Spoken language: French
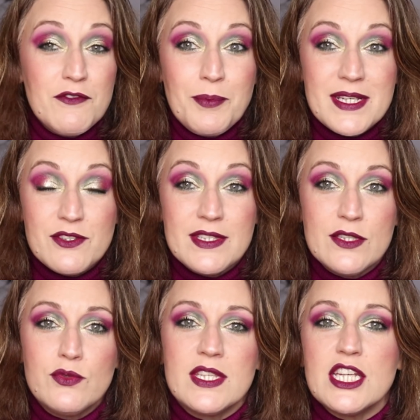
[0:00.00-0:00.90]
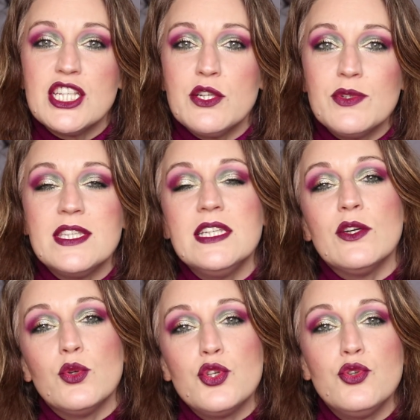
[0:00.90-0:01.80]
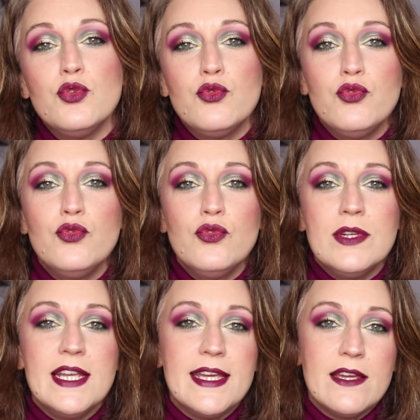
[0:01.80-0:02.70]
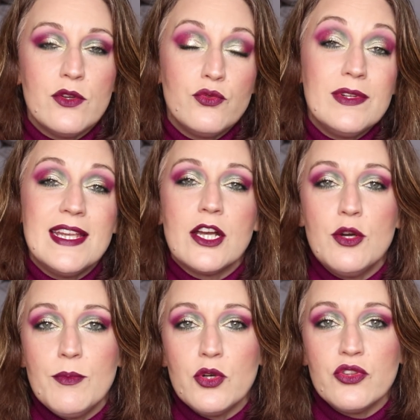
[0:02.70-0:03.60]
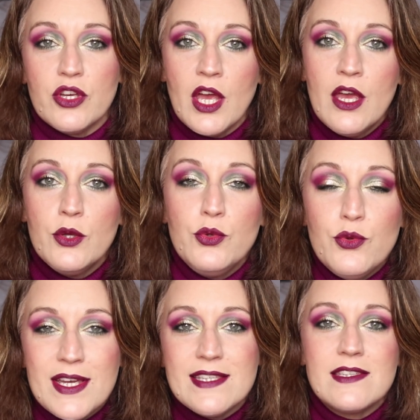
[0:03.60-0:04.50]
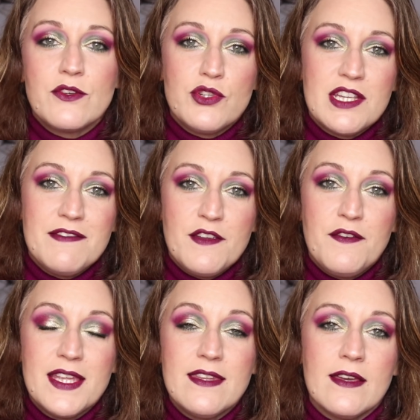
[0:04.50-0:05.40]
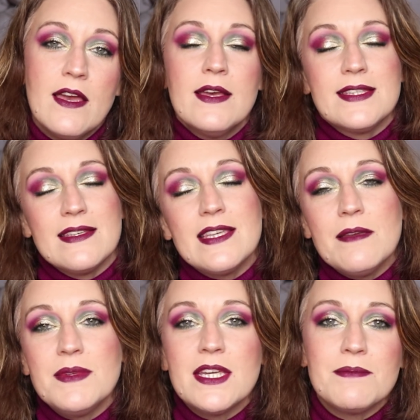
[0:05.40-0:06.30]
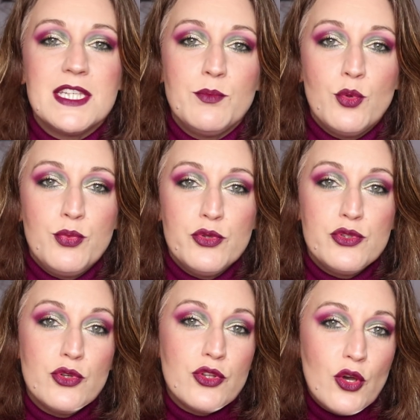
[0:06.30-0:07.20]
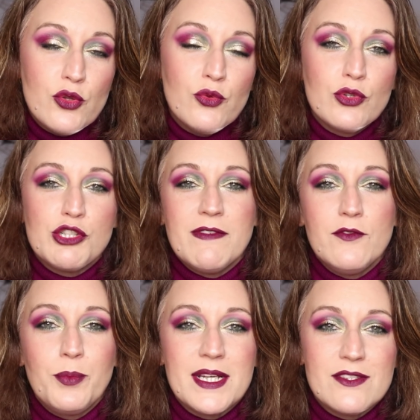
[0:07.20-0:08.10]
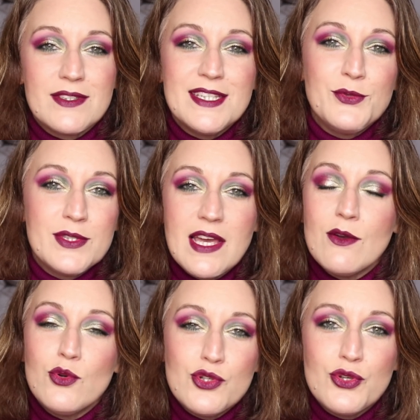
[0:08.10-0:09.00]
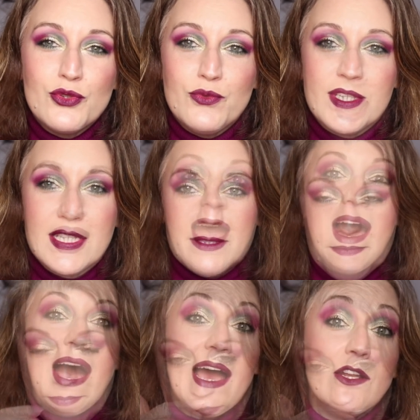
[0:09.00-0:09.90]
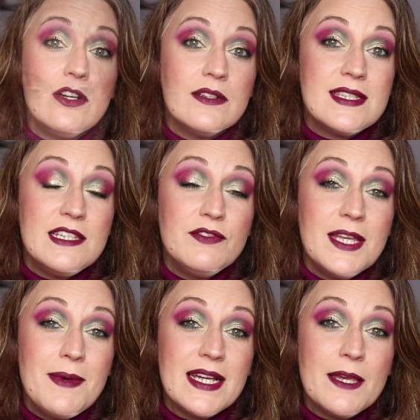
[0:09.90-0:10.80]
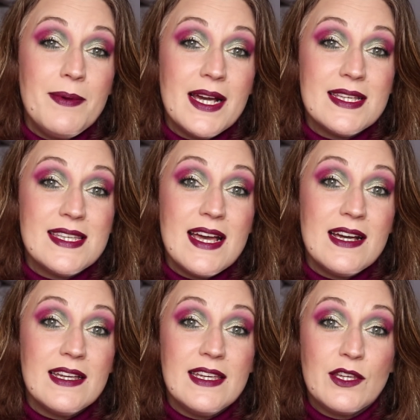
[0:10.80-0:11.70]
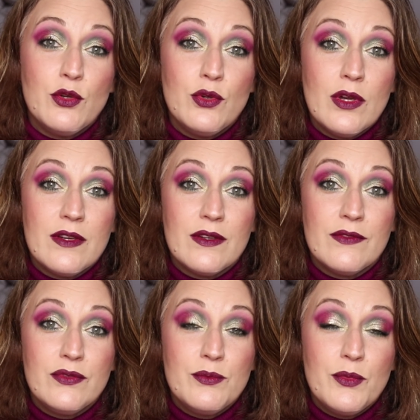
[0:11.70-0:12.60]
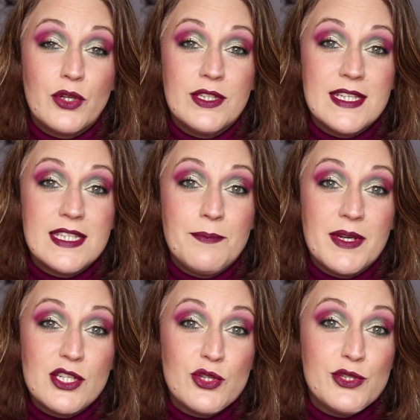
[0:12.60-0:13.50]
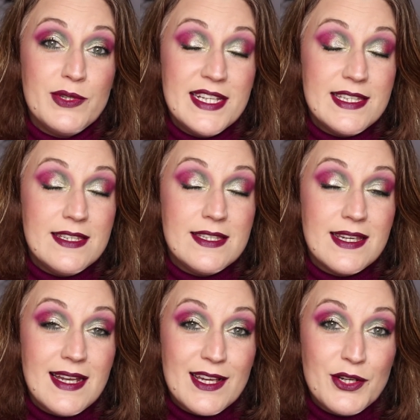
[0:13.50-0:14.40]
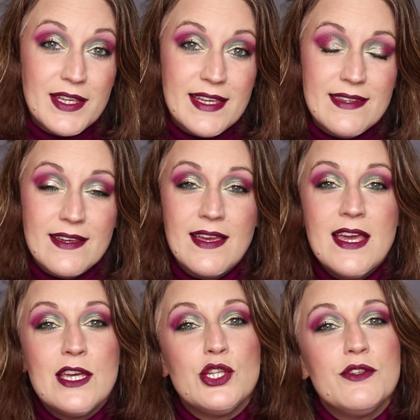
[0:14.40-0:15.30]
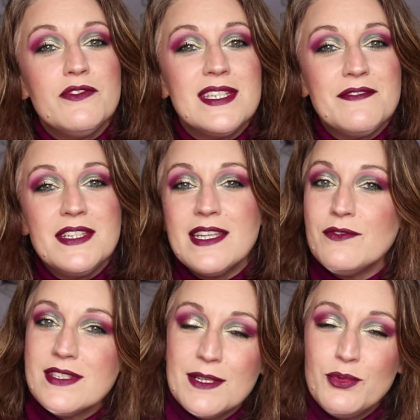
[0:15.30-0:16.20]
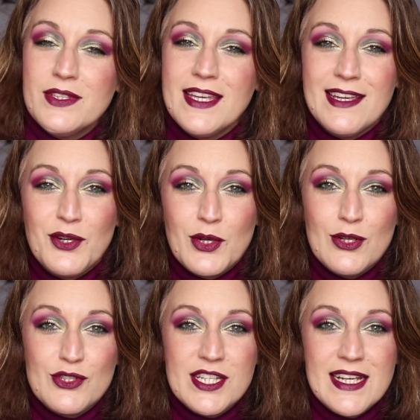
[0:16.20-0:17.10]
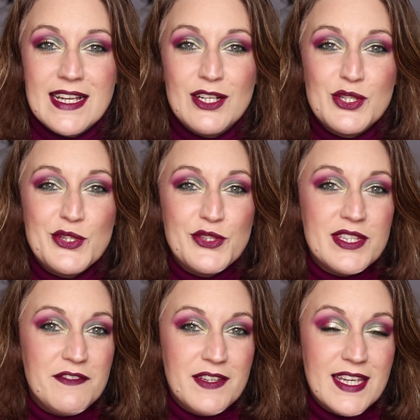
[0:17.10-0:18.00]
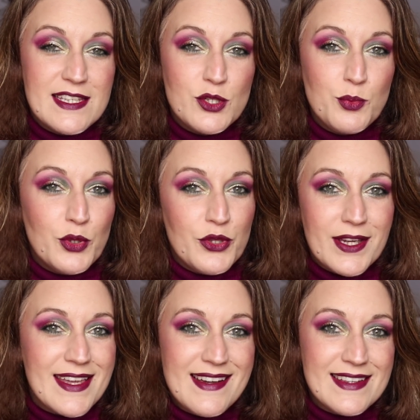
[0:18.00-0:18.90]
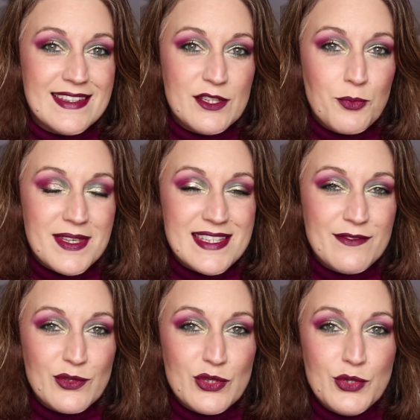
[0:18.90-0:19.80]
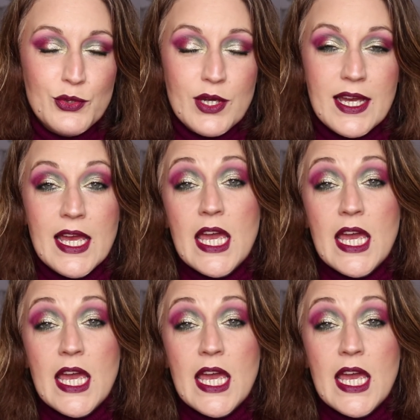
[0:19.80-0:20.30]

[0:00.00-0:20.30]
vais vous présenter tout ça. J'ai aussi reçu tous les, euh, toutes les commandes US que j'avais faites. Ça, ça a mis un petit peu plus de temps. Donc je vais vous présenter tout ça aujourd'hui. Alors, si vous débarquez par hasard et que euh, vous ne me connaissez pas, je suis Laetitia la coquette. Je vous invite à vous abonner, à enclencher la cloche de notification pour ne rien rater de mes aventures